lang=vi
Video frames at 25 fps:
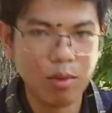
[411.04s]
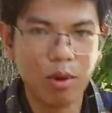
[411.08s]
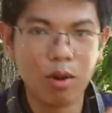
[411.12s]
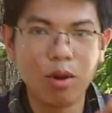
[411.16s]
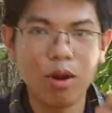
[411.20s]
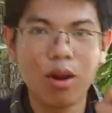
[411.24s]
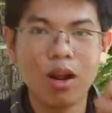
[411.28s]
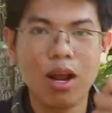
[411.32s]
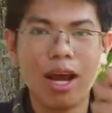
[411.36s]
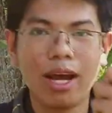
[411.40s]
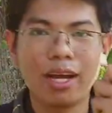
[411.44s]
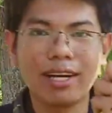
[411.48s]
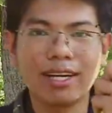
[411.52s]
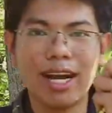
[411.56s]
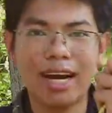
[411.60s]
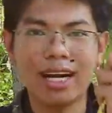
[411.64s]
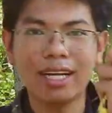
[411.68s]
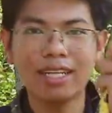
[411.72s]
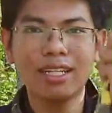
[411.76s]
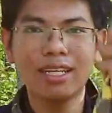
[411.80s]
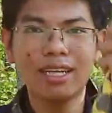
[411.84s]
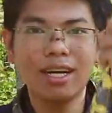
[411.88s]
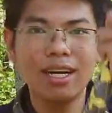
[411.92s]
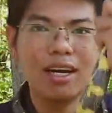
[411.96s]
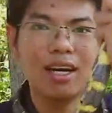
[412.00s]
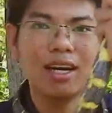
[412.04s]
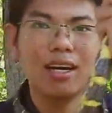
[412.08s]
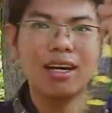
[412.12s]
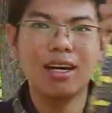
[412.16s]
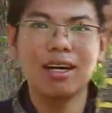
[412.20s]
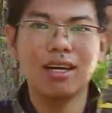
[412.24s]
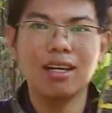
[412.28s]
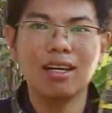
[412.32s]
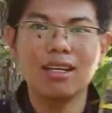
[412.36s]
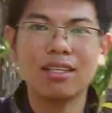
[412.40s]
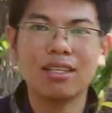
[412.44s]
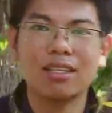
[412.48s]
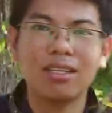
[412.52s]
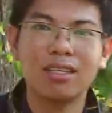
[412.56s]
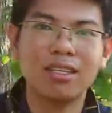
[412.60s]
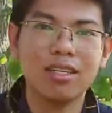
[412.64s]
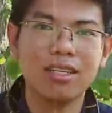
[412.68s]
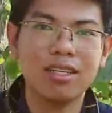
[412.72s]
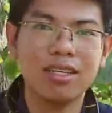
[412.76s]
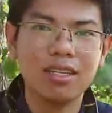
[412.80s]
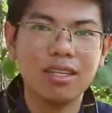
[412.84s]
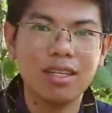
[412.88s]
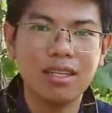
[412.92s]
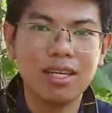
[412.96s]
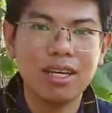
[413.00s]
một cái loài rắn uh,
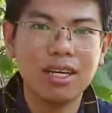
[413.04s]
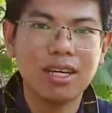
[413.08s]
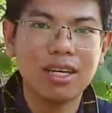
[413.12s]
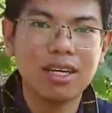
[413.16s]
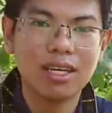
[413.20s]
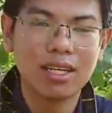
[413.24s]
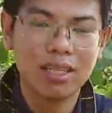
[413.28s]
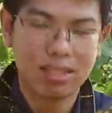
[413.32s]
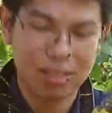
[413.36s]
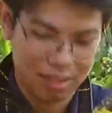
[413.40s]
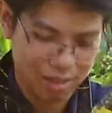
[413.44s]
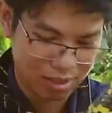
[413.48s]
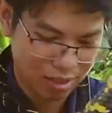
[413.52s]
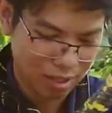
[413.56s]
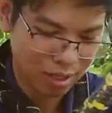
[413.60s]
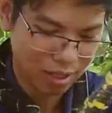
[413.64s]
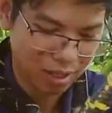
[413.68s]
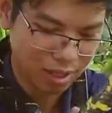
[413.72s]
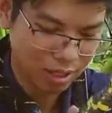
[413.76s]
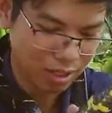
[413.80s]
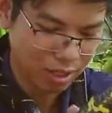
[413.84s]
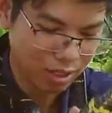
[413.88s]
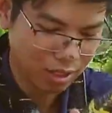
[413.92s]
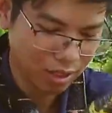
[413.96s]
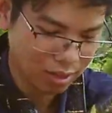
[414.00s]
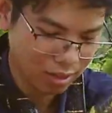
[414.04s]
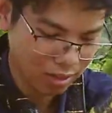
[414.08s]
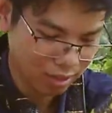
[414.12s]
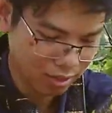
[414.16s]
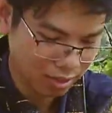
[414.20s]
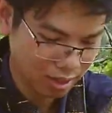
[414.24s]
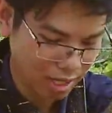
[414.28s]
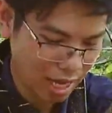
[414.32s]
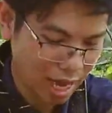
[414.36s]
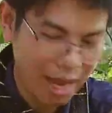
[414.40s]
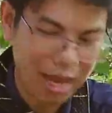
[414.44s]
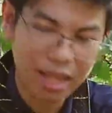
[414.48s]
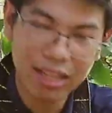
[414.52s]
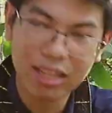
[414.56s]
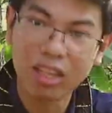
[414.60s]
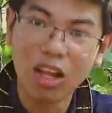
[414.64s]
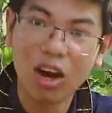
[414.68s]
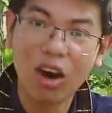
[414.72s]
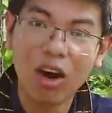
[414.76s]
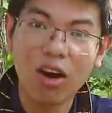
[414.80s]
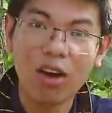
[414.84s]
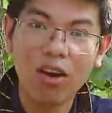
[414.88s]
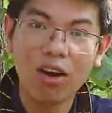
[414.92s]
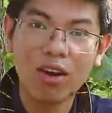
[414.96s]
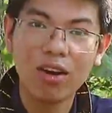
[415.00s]
có kích thước khá là
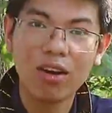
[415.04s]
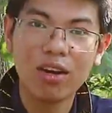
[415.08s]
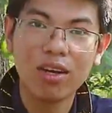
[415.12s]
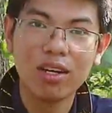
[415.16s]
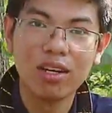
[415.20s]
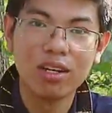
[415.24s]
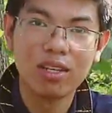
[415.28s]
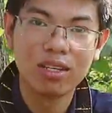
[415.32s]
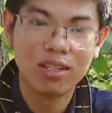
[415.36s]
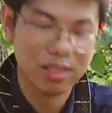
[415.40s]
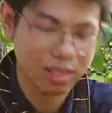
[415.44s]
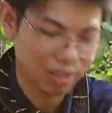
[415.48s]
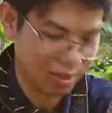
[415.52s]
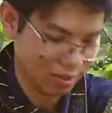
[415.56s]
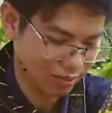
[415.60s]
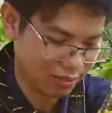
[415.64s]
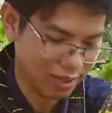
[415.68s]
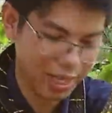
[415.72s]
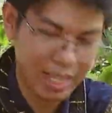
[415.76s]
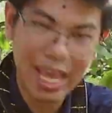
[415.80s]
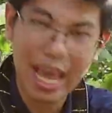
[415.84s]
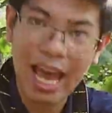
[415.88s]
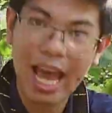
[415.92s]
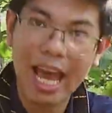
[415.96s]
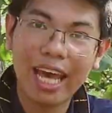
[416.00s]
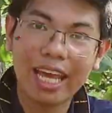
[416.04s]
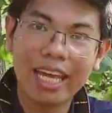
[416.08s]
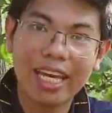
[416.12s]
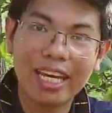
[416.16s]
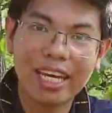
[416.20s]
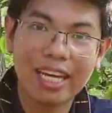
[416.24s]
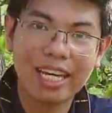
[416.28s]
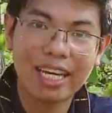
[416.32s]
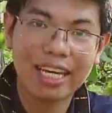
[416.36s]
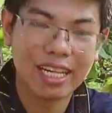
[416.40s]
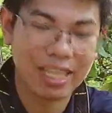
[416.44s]
to và dài